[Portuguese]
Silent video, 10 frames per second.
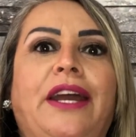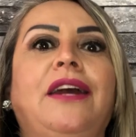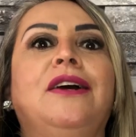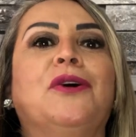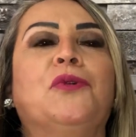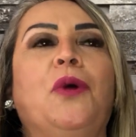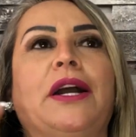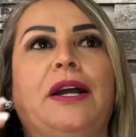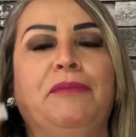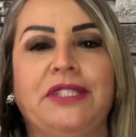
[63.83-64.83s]
né, com
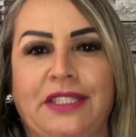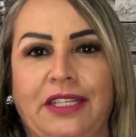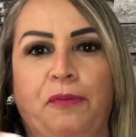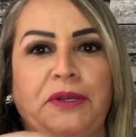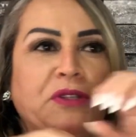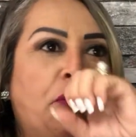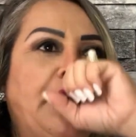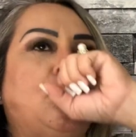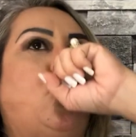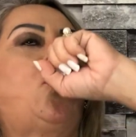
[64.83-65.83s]
a camisinha. O pessoal
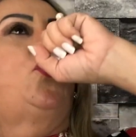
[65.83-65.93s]
enche